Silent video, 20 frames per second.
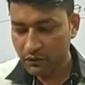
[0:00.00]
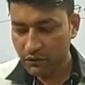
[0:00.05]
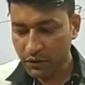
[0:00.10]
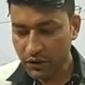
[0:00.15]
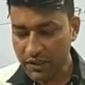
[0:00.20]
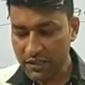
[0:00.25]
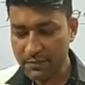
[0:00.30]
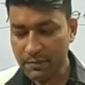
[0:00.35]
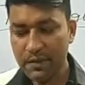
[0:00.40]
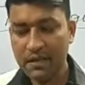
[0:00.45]
वो
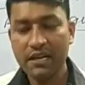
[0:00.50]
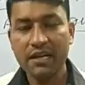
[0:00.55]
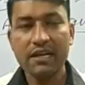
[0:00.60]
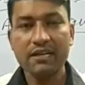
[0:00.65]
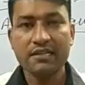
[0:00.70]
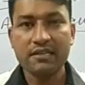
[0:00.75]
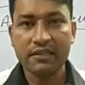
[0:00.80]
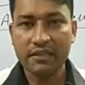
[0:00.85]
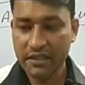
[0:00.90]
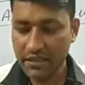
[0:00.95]
किस
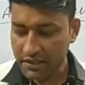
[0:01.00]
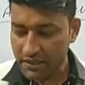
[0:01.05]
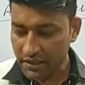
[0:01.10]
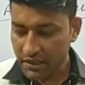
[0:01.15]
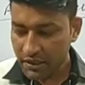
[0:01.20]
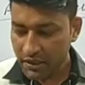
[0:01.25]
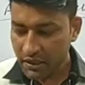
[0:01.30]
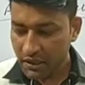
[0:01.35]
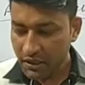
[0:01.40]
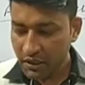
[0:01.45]
प्रकार से
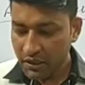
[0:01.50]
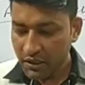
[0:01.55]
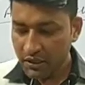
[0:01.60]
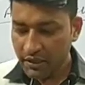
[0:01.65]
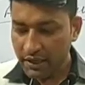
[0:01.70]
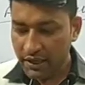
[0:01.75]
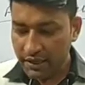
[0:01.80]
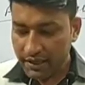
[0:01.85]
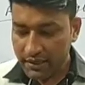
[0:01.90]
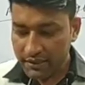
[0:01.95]
देखिए
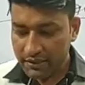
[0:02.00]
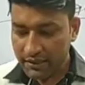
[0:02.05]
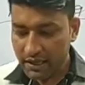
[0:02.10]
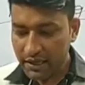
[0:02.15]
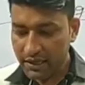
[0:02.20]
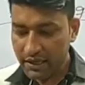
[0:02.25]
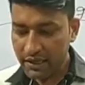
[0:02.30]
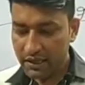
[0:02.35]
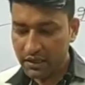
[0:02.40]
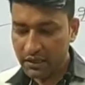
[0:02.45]
क्या कहता
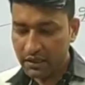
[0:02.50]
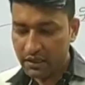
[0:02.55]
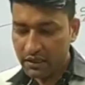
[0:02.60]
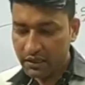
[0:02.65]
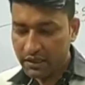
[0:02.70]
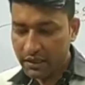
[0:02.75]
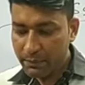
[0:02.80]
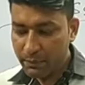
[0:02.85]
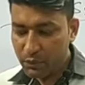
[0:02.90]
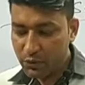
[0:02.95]
है
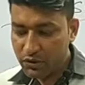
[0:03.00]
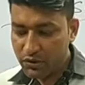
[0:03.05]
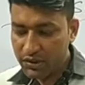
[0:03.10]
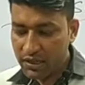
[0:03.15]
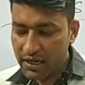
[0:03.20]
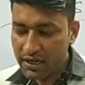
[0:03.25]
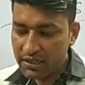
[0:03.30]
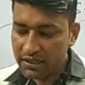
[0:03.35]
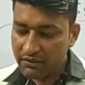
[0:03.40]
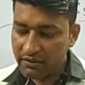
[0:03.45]
कि
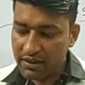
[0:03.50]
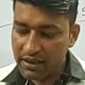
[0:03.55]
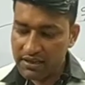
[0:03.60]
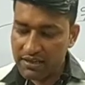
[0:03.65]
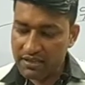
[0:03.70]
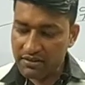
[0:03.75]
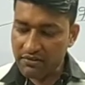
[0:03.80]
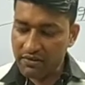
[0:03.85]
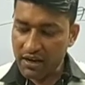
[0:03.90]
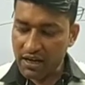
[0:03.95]
पुरस्कार द्वारा
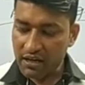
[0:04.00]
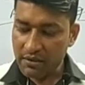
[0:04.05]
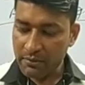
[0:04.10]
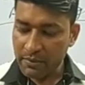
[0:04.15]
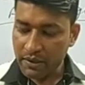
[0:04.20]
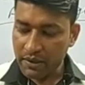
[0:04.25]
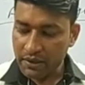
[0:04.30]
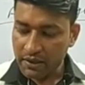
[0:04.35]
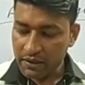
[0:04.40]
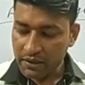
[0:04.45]
जवान
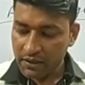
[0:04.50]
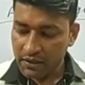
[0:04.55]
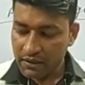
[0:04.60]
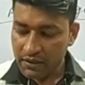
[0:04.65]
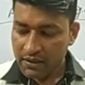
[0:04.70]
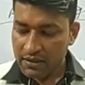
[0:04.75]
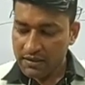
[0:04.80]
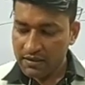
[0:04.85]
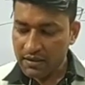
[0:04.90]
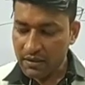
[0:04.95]
में
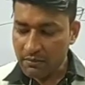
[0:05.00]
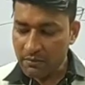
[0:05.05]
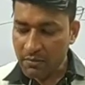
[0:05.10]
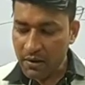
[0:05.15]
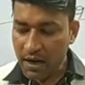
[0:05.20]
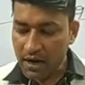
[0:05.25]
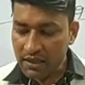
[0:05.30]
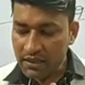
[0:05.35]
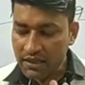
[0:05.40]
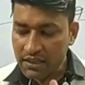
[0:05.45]

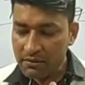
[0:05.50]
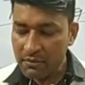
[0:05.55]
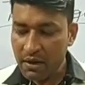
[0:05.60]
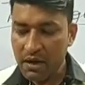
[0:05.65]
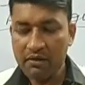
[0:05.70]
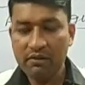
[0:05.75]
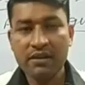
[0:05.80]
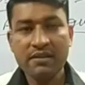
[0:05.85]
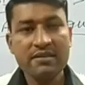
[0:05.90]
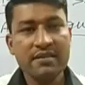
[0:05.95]
सम्मान की
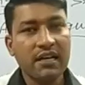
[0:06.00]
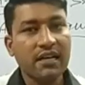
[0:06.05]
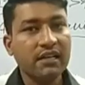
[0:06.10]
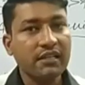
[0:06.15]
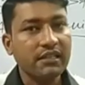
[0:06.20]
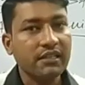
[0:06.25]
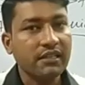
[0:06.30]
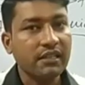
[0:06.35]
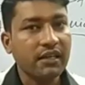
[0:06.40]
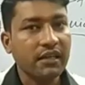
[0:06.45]
भावना
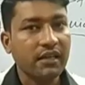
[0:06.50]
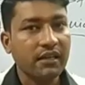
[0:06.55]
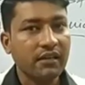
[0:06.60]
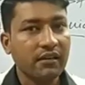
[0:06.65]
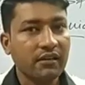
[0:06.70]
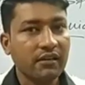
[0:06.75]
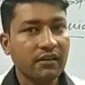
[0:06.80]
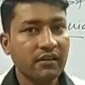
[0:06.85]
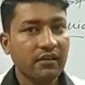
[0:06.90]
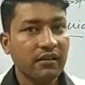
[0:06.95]
जागती है
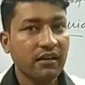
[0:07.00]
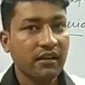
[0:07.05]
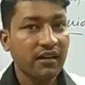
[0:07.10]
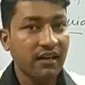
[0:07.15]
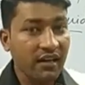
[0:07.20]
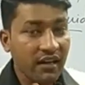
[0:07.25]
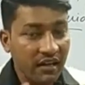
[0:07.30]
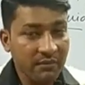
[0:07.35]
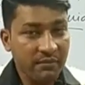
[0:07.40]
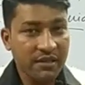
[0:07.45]

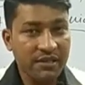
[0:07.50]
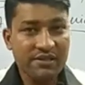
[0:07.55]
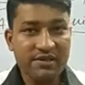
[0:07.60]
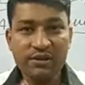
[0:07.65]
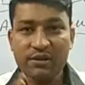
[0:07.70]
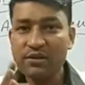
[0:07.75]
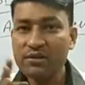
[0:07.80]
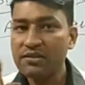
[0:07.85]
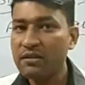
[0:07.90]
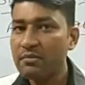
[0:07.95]
अगर हम
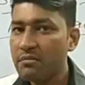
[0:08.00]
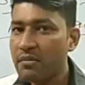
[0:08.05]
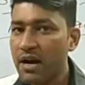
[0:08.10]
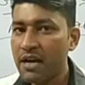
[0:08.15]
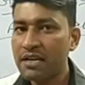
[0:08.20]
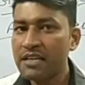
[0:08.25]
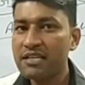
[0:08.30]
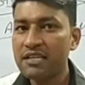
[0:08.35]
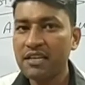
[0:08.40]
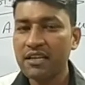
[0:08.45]
किसी को
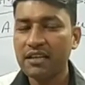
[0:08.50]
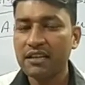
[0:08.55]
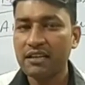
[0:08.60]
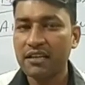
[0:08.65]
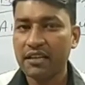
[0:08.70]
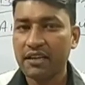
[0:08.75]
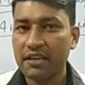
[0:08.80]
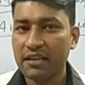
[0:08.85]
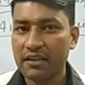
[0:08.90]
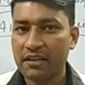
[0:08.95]
सम्मानित
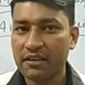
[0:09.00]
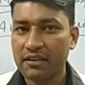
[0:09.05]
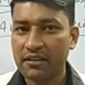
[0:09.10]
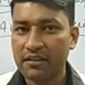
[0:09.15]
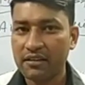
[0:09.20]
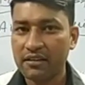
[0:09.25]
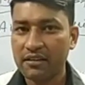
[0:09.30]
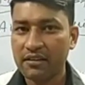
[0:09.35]
करते हैं